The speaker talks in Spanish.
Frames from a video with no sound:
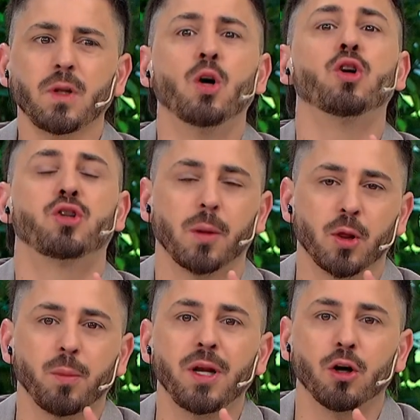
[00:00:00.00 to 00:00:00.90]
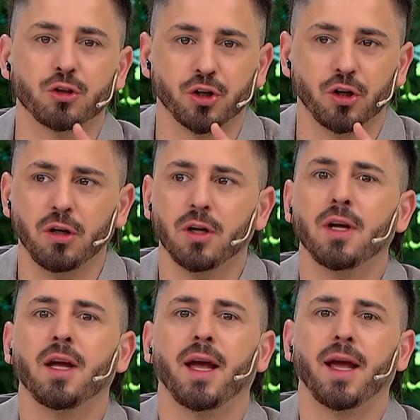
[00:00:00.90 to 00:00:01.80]
8, en el 2008,
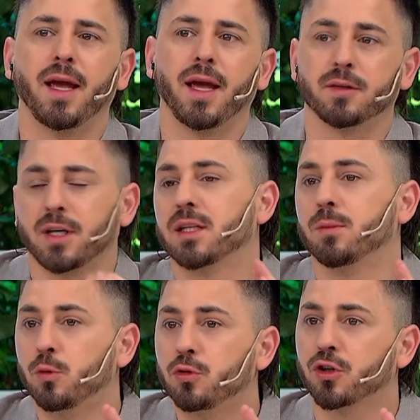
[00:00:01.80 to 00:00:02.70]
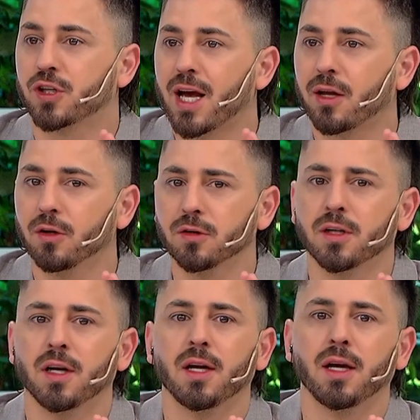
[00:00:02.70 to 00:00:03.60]
eh, o sea, hace muchos
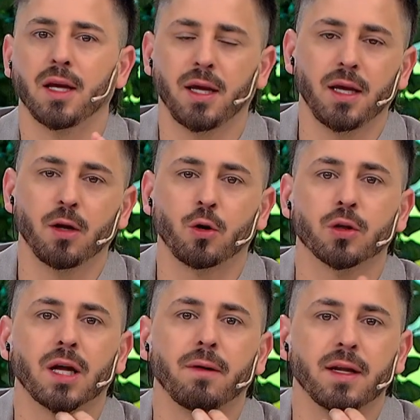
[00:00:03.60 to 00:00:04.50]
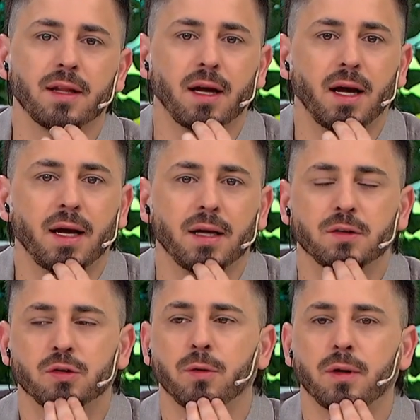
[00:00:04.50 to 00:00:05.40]
años, y nos contaba, esta
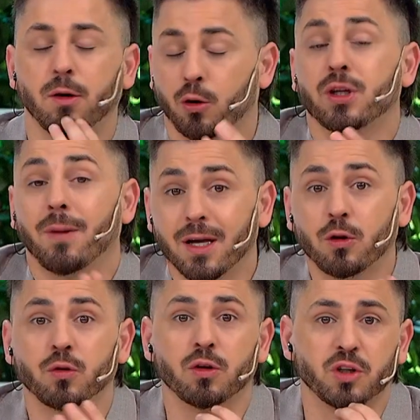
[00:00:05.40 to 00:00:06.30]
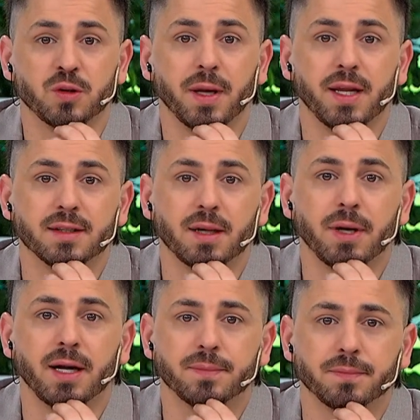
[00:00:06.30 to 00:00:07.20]
nos contaba esto sobre su experiencia, Mira,